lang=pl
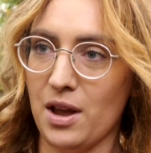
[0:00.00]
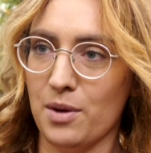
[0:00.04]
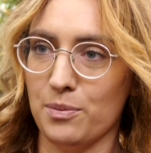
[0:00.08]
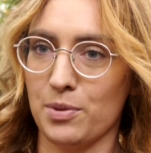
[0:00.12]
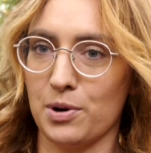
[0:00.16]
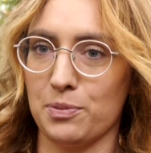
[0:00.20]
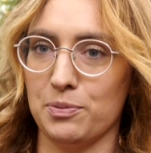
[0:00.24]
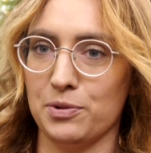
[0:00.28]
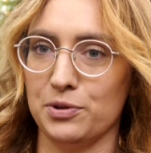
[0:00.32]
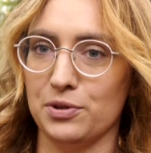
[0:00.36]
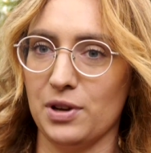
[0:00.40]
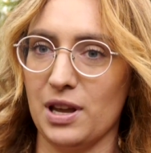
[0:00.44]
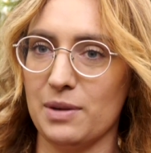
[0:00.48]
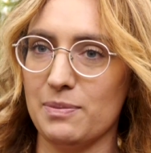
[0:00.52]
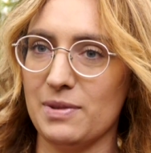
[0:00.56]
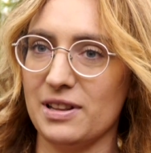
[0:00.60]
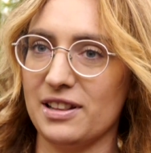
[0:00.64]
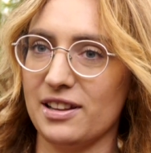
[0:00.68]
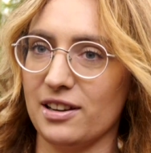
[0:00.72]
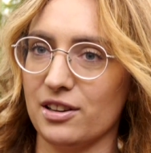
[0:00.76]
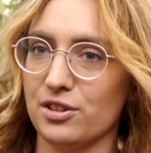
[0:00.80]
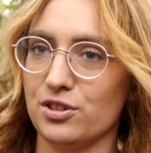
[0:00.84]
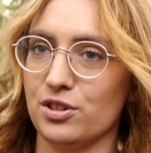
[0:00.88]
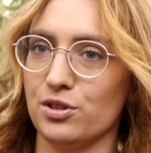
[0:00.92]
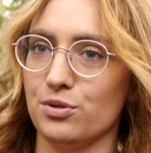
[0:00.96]
Proponujemy
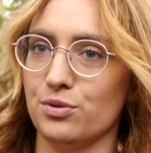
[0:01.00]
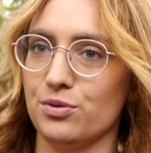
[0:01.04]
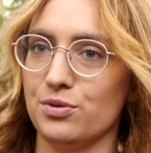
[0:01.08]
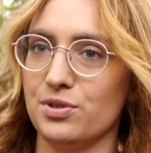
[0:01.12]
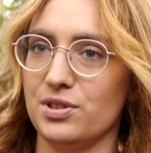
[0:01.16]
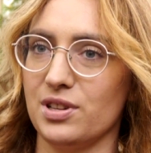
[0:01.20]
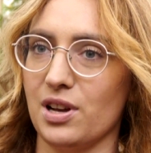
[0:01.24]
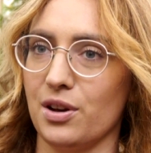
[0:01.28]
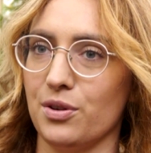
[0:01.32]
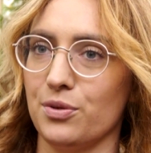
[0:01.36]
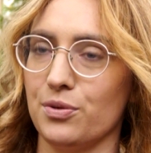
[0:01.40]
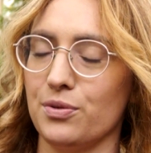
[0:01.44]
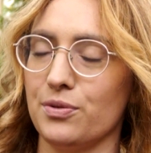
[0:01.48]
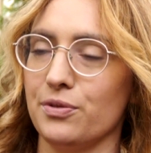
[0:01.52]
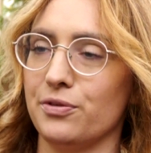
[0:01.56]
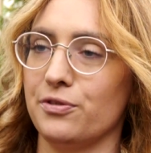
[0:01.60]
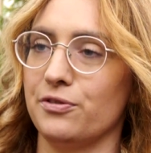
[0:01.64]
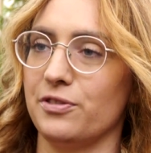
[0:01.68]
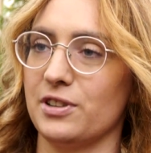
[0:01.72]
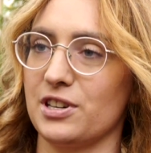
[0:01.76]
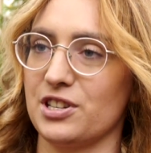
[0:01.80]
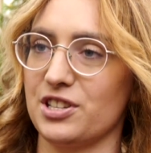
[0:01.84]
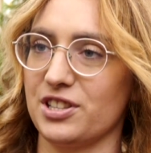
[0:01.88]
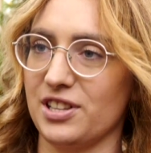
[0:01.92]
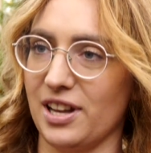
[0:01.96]
także udział w
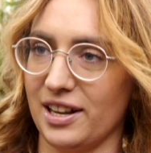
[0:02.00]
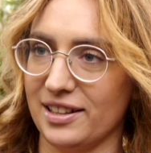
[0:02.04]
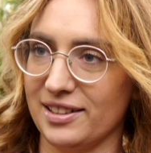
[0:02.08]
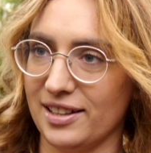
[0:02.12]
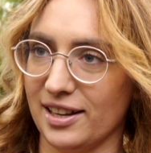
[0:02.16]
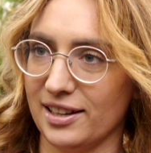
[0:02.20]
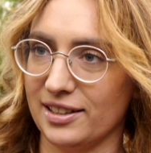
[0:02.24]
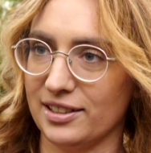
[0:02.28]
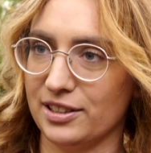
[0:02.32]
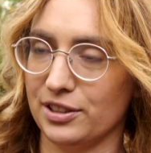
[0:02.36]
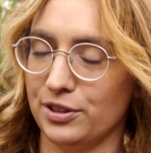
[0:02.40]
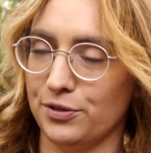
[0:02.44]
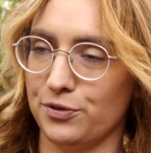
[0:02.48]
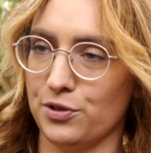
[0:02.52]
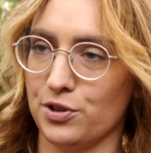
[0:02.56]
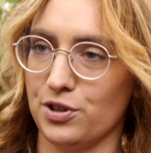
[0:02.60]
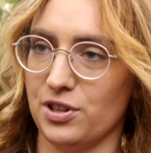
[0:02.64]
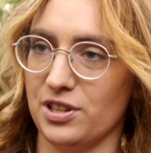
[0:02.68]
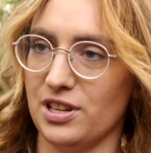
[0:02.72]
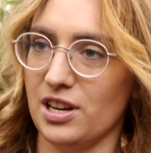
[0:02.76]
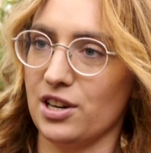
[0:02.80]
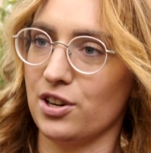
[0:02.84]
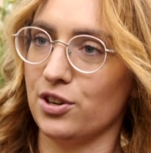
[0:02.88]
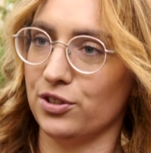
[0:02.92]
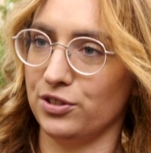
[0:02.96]
warsztatach
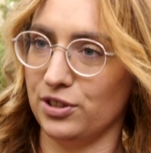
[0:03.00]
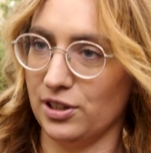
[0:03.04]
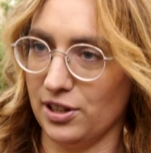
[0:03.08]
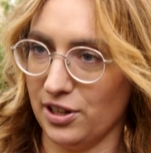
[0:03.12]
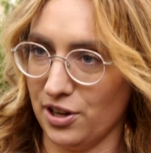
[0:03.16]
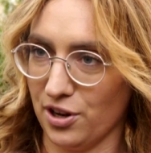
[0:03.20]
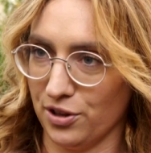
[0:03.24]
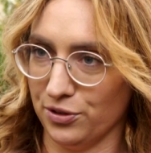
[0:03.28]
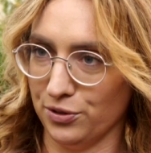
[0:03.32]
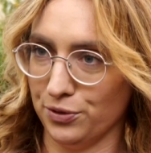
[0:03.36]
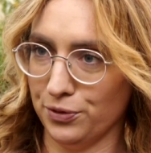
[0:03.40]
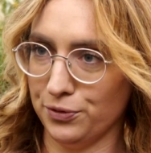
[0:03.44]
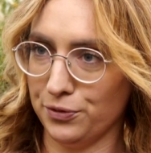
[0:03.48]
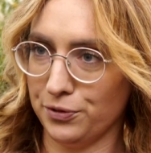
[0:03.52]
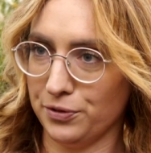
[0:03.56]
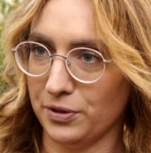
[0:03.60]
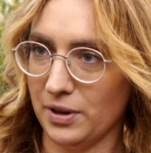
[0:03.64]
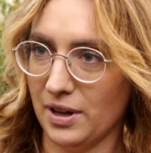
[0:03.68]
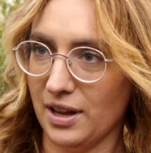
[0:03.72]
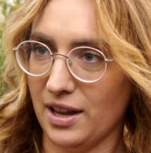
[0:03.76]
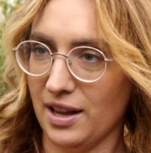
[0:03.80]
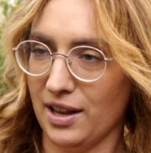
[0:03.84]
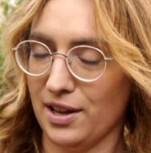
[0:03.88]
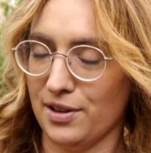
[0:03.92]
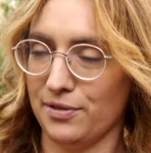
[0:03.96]
tworzenia kotylionów
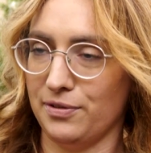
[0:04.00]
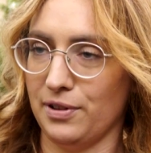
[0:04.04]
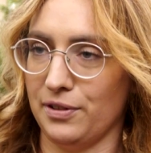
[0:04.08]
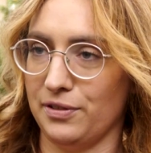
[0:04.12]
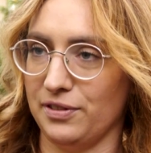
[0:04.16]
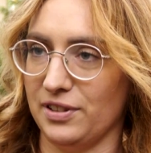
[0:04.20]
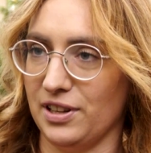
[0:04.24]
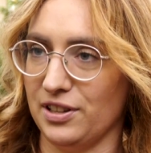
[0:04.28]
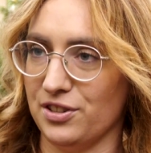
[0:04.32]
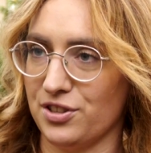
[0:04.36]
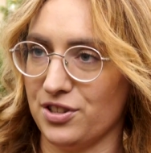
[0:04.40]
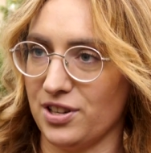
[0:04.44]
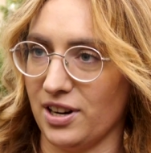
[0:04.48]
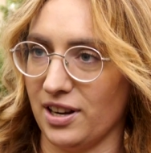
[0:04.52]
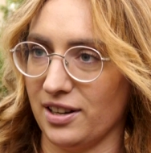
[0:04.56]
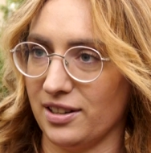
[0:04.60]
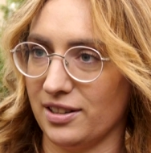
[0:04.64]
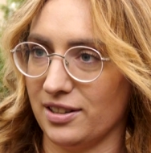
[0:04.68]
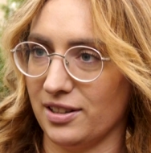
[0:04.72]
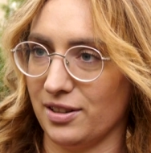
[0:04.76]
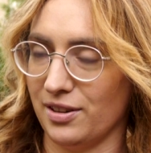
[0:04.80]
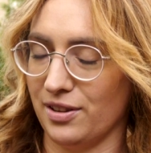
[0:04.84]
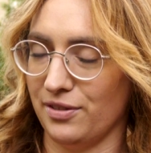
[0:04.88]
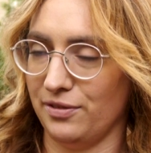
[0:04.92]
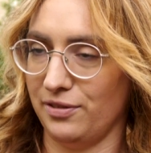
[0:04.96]
we
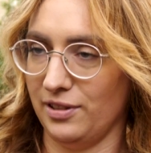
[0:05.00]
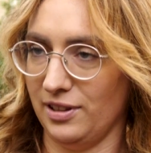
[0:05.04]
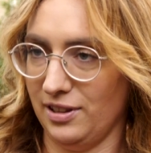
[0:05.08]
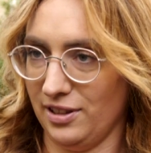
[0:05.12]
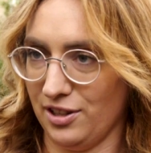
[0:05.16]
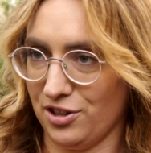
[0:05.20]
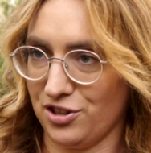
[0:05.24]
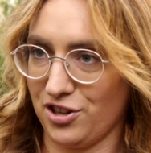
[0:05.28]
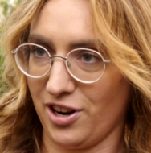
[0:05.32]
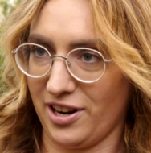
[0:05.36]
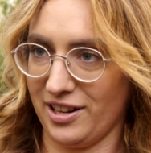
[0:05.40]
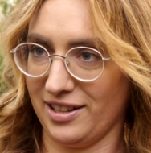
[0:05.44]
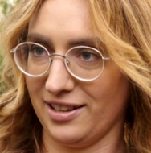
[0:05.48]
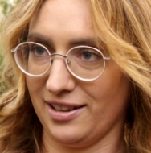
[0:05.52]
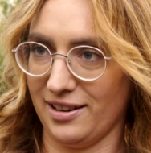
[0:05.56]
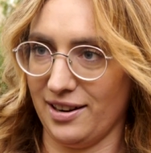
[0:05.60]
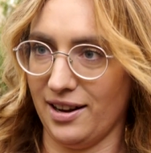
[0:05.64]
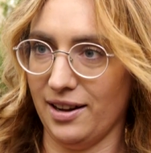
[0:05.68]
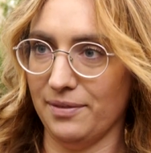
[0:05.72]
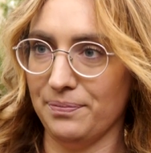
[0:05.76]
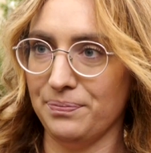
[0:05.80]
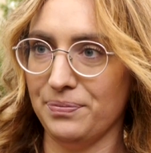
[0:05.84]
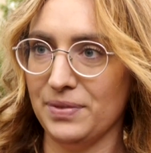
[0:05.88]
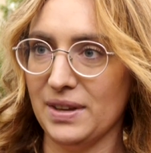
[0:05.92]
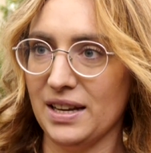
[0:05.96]
wnętrzach willi
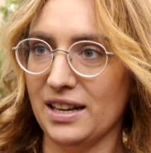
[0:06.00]
Schroedera.